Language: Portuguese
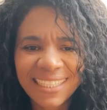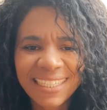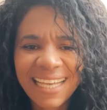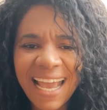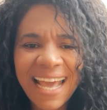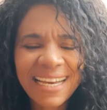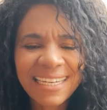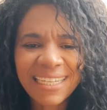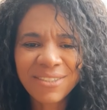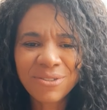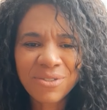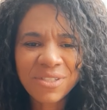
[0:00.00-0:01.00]

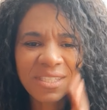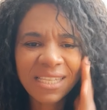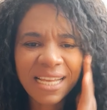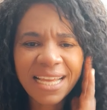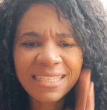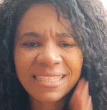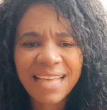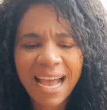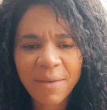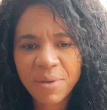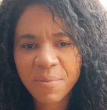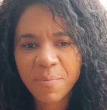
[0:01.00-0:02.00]
querendo ser,
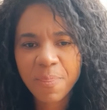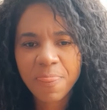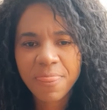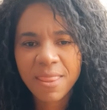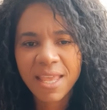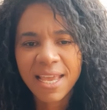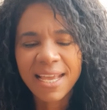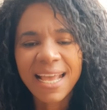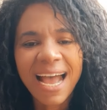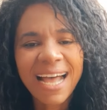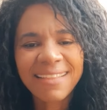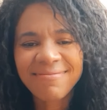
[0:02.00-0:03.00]
sabe?
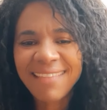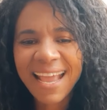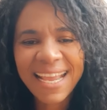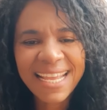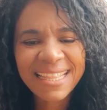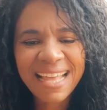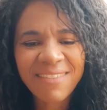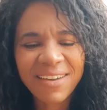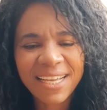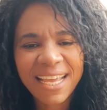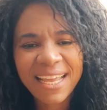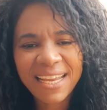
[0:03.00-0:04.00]
Até quem
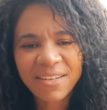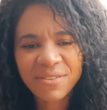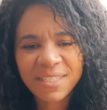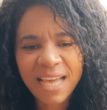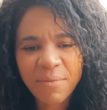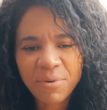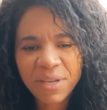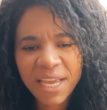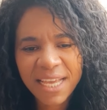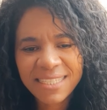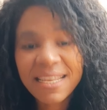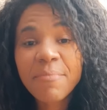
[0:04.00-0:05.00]
estava querendo, sabe o
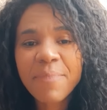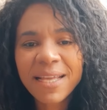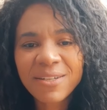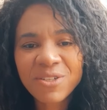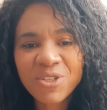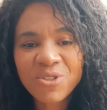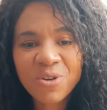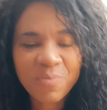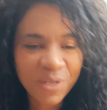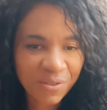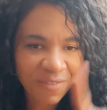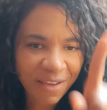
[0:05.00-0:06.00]
que? Ser pedra de
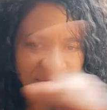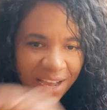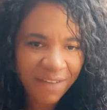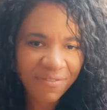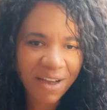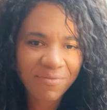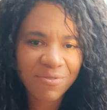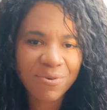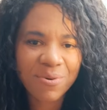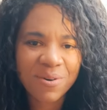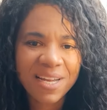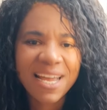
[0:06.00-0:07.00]
tropeço vai ficar a
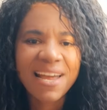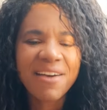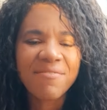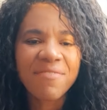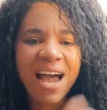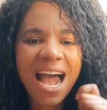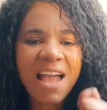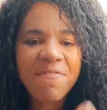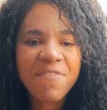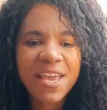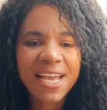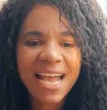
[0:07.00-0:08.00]
favor. Vai
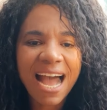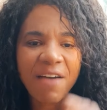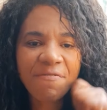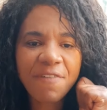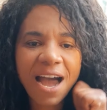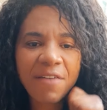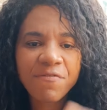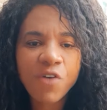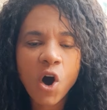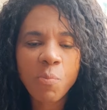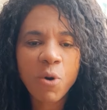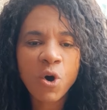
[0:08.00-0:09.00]
ficar a
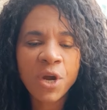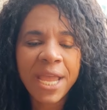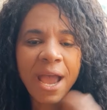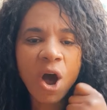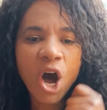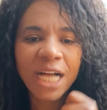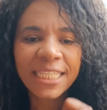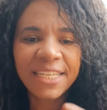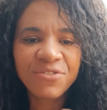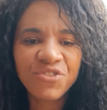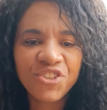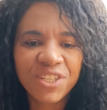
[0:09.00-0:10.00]
favor porque é
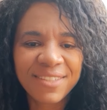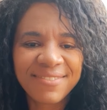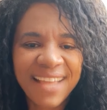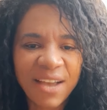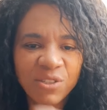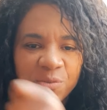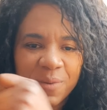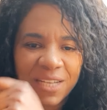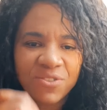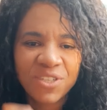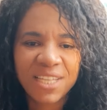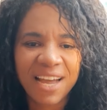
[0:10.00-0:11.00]
ordem de Deus
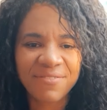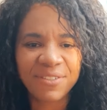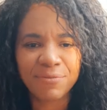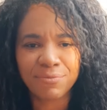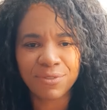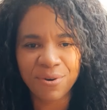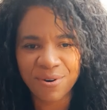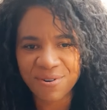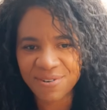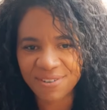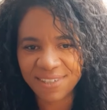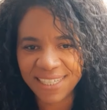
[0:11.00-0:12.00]
para te dar
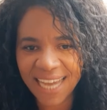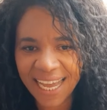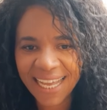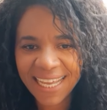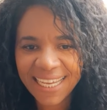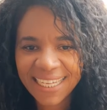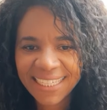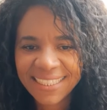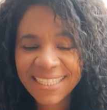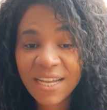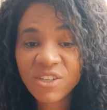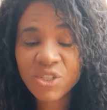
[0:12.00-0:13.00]
vitória.
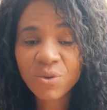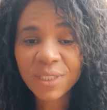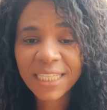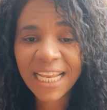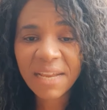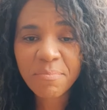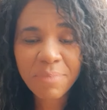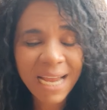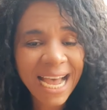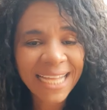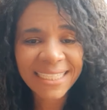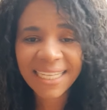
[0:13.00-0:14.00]
Deus, quando ele
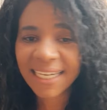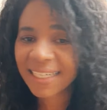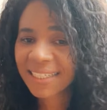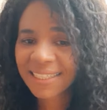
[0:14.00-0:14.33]
brada,